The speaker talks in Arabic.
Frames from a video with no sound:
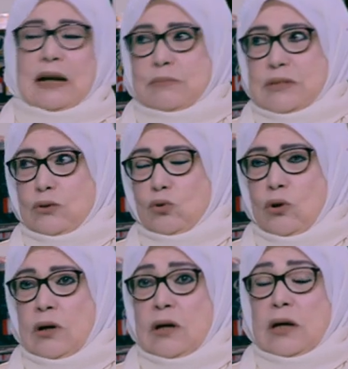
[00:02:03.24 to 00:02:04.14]
تلامذته
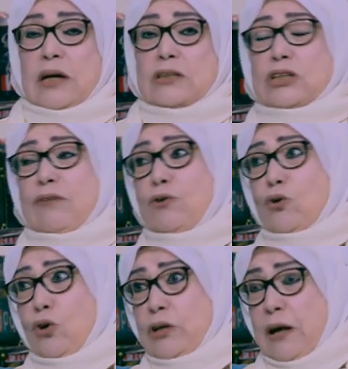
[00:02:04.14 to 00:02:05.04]
كان شاف
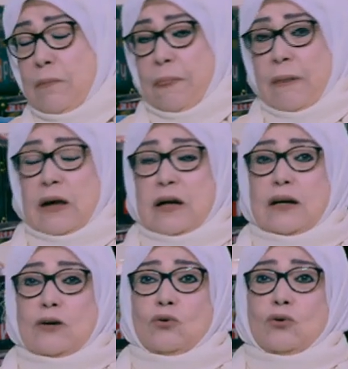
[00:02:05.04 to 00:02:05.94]
له رؤيه
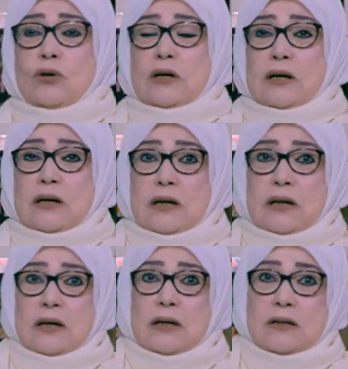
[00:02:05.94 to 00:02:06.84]
انه
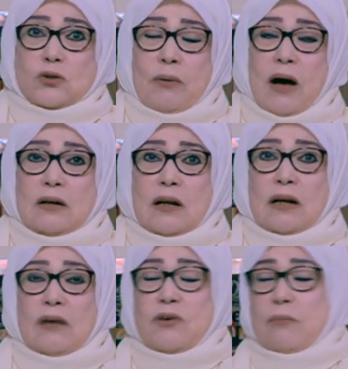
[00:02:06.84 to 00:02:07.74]
آه سبحان
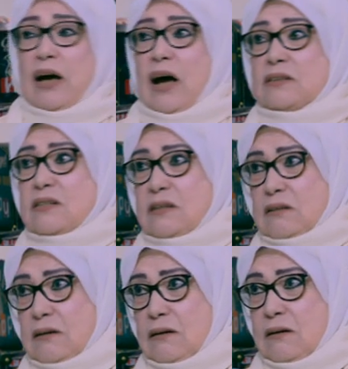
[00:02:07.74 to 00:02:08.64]
الله في مقعد
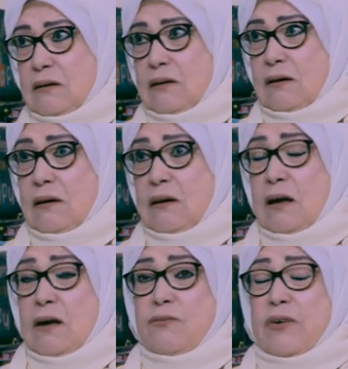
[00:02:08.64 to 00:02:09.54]
صدق
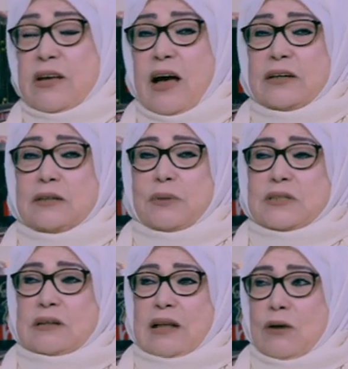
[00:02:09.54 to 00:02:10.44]
فيعني آه.
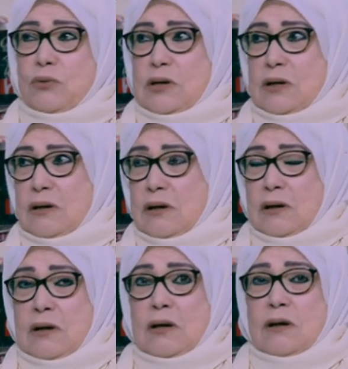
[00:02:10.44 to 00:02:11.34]
اتبسط قوي
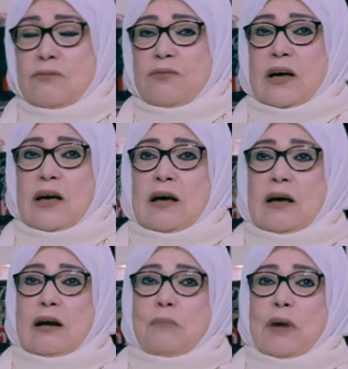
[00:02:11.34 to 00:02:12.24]

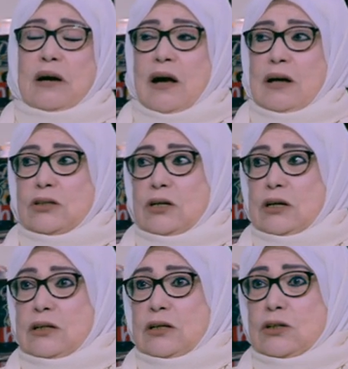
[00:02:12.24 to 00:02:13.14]
فلما راح
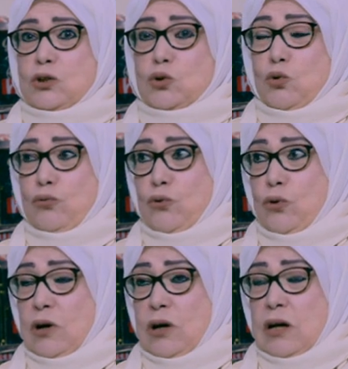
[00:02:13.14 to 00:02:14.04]
يشوفه
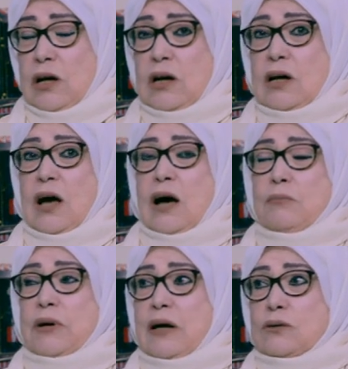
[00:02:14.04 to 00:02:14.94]
لقى
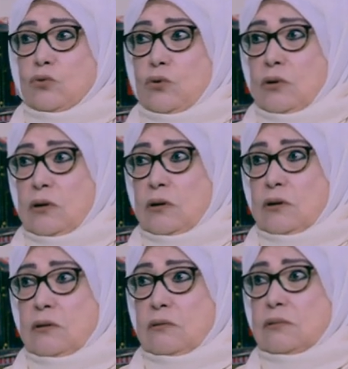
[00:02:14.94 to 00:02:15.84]
مراته
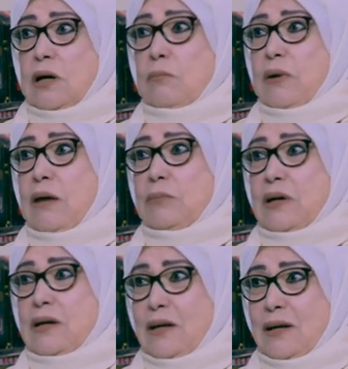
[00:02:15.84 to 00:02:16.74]
ضرباه
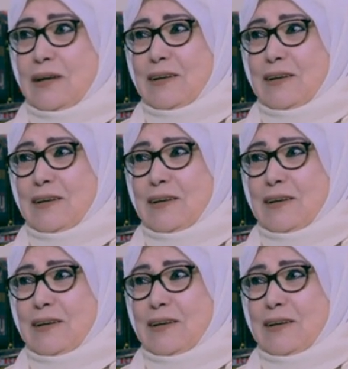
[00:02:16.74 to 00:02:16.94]
بال